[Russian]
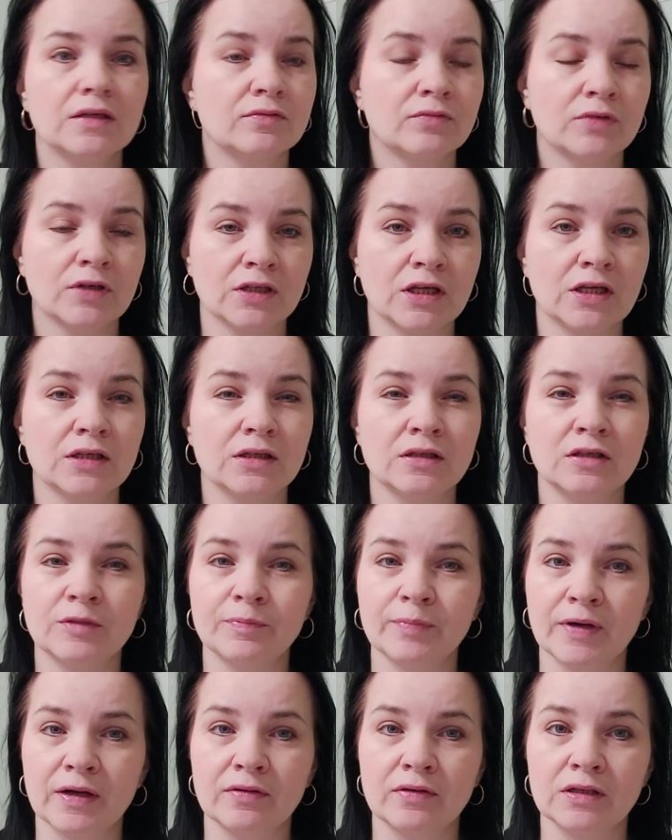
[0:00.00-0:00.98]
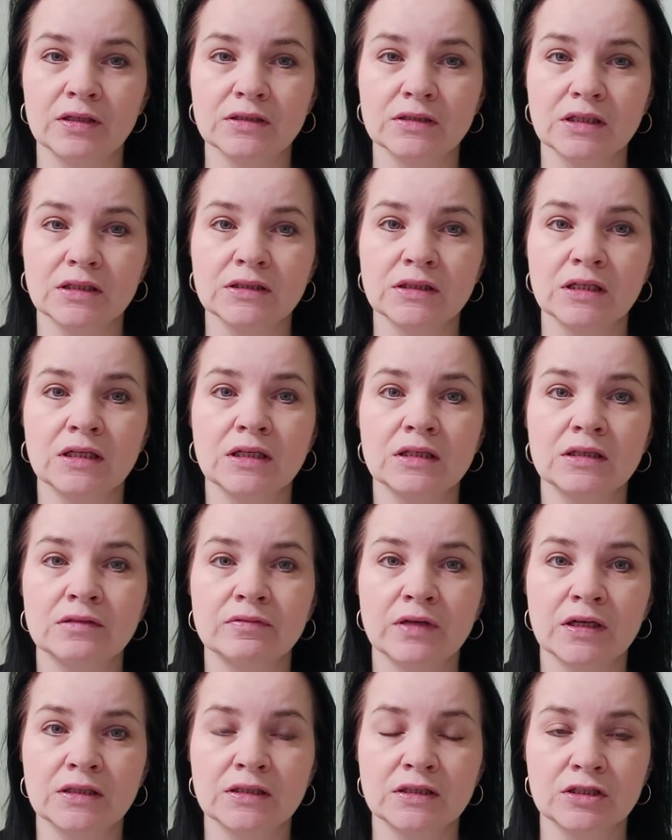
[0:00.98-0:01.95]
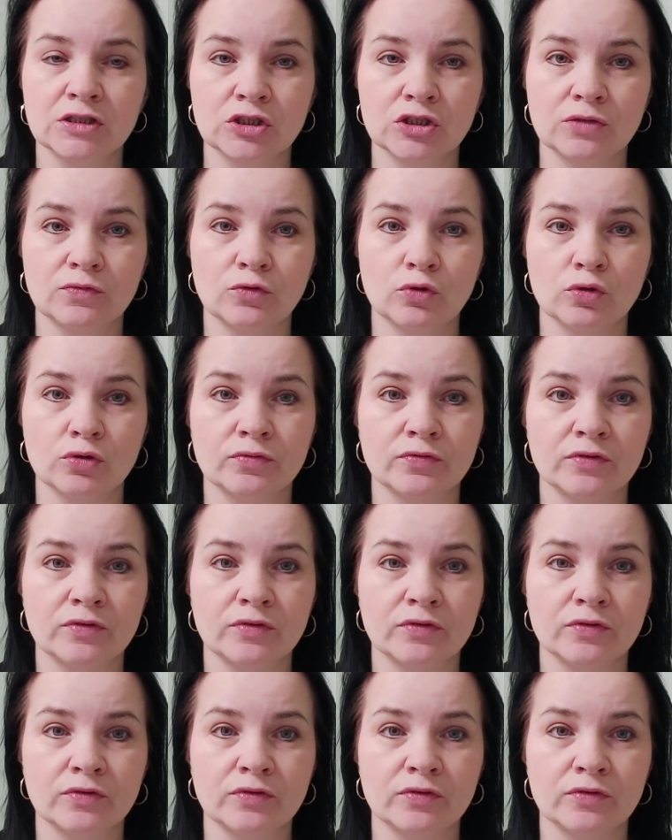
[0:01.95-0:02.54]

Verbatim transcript: вернее, неправильно сказала, 24